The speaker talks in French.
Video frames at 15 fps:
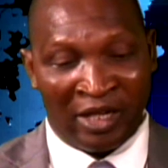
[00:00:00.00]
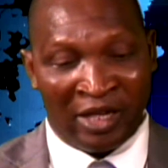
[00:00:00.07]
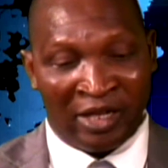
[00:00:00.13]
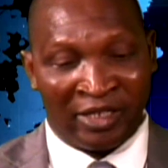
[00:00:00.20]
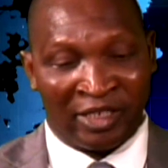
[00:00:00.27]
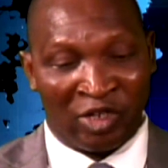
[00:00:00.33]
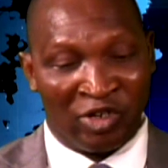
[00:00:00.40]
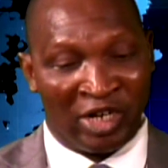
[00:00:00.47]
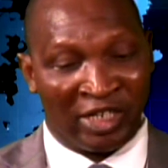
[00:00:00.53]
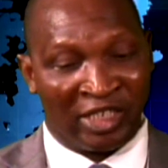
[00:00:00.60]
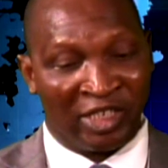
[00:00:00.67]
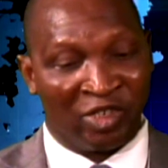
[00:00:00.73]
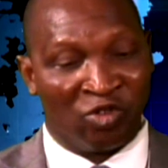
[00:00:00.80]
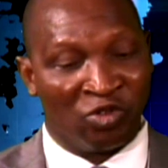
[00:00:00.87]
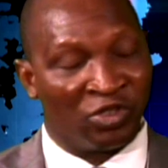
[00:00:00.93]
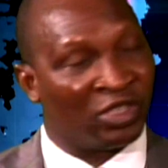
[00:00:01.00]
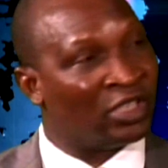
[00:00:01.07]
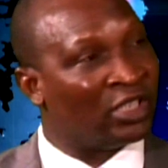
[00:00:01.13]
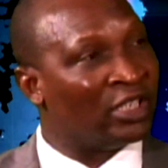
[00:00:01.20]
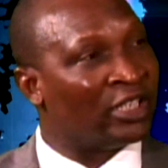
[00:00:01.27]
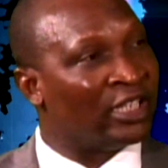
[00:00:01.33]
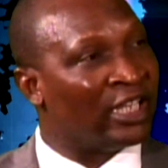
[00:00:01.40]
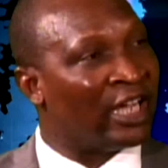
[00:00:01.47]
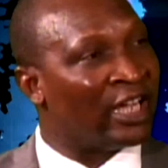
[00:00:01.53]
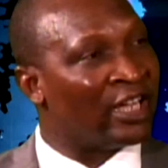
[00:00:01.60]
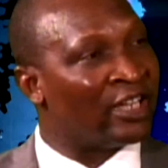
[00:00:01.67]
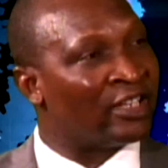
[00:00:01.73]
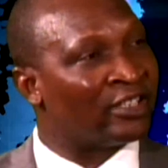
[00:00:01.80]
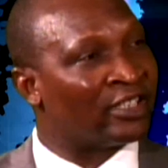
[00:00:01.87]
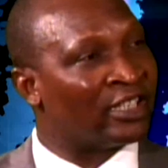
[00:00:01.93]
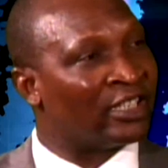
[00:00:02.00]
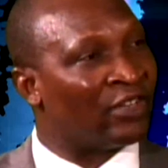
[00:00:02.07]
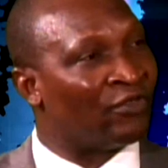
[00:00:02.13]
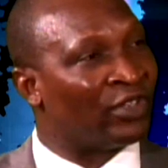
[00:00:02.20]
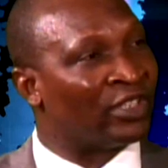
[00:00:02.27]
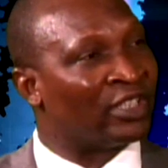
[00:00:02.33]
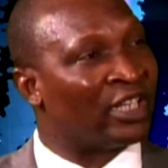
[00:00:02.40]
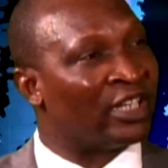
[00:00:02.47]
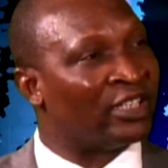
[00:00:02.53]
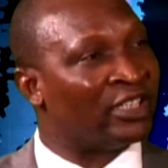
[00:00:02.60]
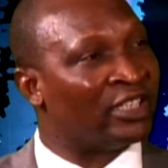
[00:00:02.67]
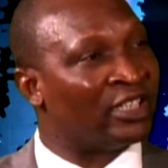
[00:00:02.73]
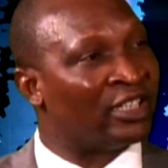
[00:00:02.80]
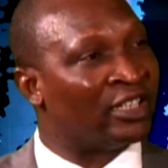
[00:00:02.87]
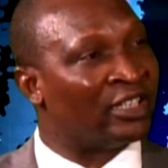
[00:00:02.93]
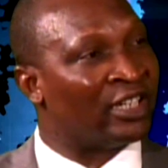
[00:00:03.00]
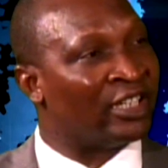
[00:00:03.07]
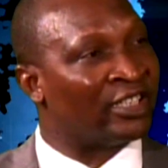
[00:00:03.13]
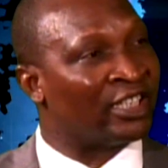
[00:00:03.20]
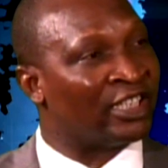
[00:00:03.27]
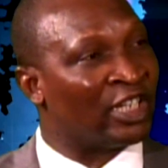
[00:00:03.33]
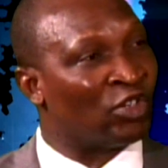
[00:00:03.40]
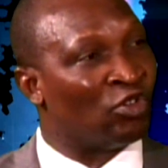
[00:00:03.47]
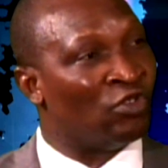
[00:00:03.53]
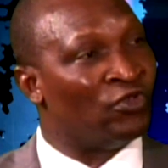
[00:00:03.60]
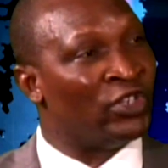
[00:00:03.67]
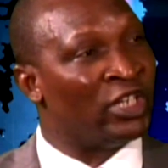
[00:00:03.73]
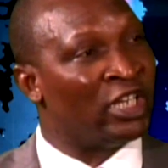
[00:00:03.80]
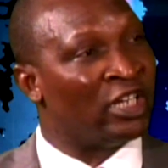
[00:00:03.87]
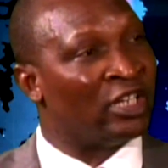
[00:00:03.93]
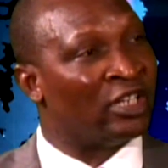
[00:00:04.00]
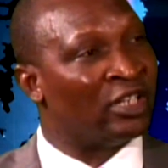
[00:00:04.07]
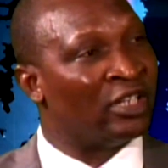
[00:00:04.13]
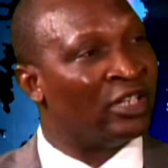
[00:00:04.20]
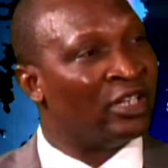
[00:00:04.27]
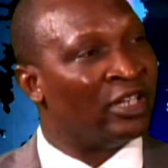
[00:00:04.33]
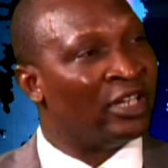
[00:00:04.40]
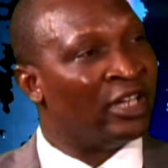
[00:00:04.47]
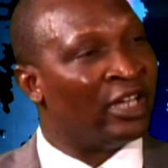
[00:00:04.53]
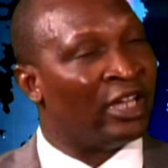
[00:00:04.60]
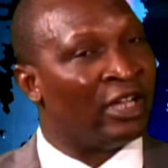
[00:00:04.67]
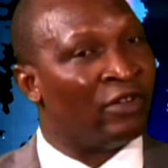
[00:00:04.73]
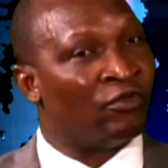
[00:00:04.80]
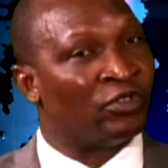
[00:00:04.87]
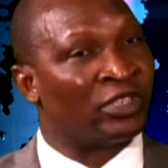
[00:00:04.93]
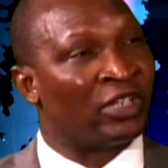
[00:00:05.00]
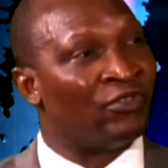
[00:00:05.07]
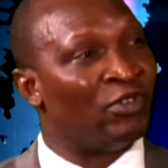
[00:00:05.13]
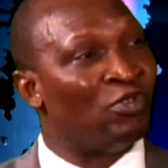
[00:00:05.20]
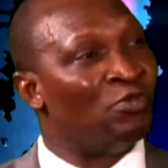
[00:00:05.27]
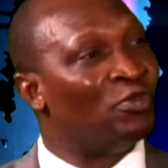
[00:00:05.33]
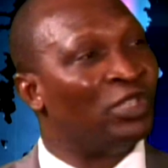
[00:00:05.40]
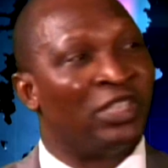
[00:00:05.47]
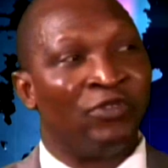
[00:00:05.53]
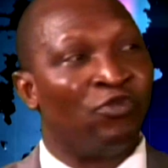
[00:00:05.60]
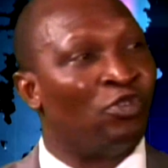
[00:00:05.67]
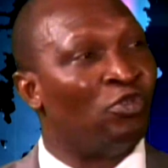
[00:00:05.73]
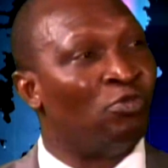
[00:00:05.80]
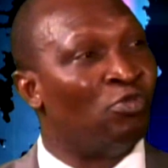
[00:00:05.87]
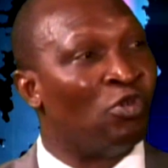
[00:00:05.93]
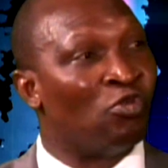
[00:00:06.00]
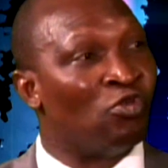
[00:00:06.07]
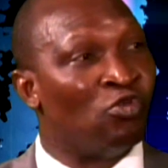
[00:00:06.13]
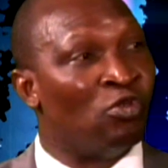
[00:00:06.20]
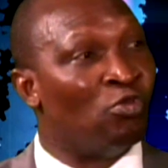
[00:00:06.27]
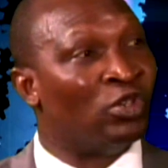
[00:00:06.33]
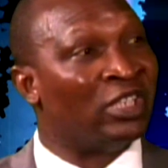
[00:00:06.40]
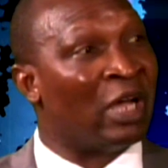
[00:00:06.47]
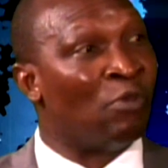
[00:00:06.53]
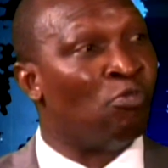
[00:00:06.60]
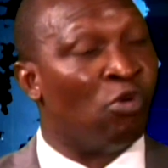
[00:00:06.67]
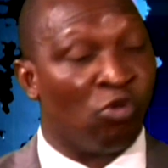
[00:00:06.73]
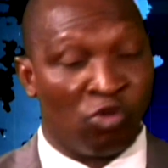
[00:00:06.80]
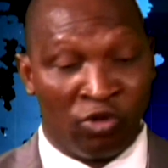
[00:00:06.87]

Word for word: c'est un article aussi qui a ses avantages euh, et ses inconvénients. Euh, vous savez, le monde évolue beaucoup, le monde a beaucoup